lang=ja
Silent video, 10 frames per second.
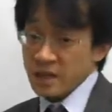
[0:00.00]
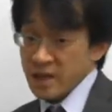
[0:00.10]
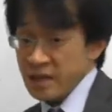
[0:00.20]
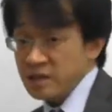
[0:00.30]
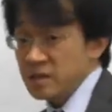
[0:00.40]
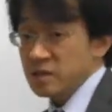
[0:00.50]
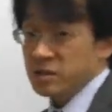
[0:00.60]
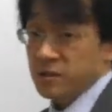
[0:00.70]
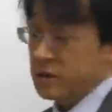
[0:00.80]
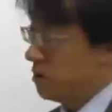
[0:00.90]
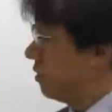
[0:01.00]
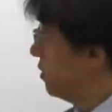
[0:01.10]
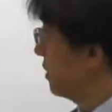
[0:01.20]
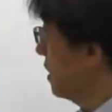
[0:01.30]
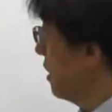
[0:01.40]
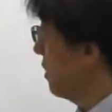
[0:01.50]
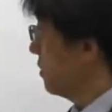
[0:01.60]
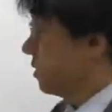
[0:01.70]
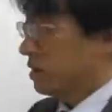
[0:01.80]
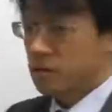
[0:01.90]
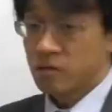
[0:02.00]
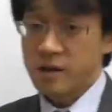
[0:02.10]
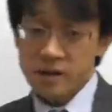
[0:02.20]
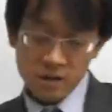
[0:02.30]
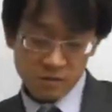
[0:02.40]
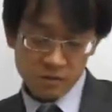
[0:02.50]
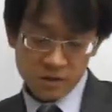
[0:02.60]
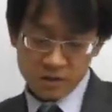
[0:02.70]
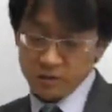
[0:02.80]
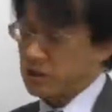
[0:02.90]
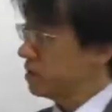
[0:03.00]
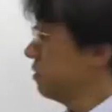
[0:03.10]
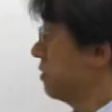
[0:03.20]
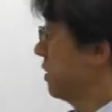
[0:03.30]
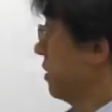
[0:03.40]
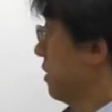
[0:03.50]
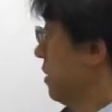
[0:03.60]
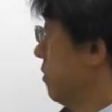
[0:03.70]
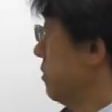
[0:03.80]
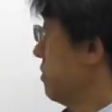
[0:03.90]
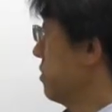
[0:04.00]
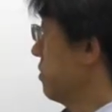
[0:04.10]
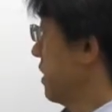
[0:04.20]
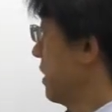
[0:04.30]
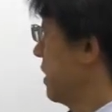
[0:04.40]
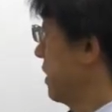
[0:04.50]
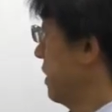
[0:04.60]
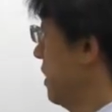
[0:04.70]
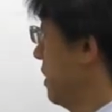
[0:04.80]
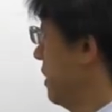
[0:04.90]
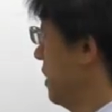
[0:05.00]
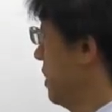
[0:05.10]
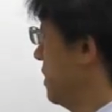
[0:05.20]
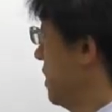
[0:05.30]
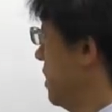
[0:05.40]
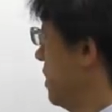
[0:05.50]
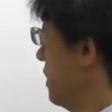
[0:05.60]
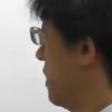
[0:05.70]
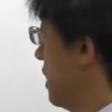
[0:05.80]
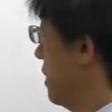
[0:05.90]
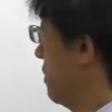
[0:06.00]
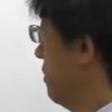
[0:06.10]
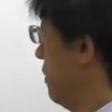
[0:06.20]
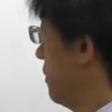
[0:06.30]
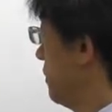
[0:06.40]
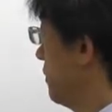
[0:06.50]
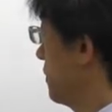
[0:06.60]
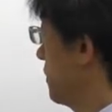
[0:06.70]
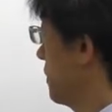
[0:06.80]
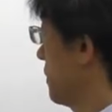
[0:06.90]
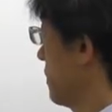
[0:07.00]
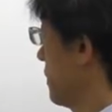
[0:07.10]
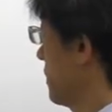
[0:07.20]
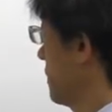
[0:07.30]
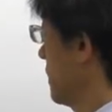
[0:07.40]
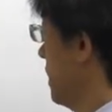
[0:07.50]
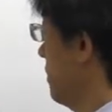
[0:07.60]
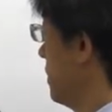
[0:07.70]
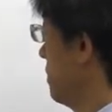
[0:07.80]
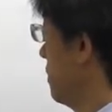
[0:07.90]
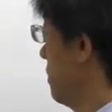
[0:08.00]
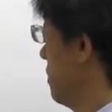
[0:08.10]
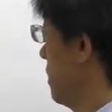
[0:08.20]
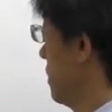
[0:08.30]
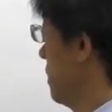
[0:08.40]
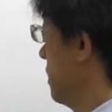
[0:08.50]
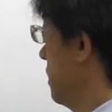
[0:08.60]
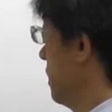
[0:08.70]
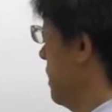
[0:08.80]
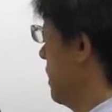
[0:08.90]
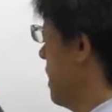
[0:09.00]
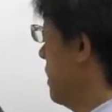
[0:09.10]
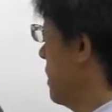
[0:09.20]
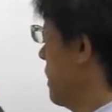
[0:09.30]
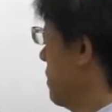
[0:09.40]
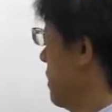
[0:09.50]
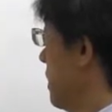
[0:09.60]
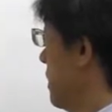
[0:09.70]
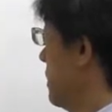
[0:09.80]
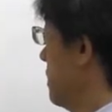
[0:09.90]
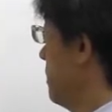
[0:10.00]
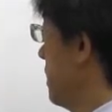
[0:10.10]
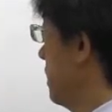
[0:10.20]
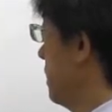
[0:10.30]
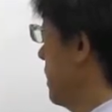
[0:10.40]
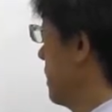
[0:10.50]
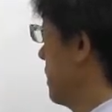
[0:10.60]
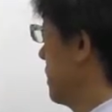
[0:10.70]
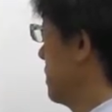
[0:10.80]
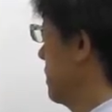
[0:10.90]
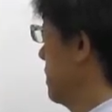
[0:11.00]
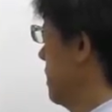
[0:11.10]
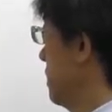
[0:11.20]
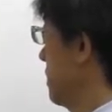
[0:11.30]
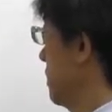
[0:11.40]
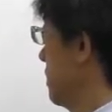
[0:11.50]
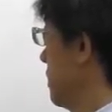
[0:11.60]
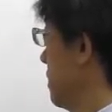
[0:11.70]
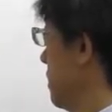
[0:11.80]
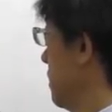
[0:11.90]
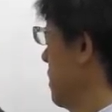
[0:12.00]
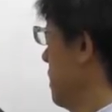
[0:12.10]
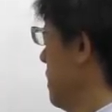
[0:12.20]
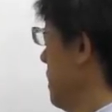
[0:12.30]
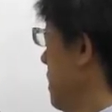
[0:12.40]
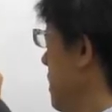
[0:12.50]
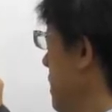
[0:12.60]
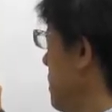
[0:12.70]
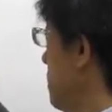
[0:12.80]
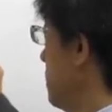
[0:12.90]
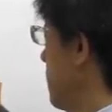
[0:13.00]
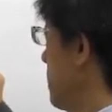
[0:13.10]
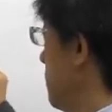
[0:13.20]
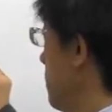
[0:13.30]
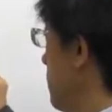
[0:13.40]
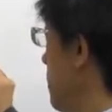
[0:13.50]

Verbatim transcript: A たすートしましょう。で、これは仕事算と同じように、もう一つ条件があって、全体の水の量え書いてないので一番簡単な数字、え1としましょ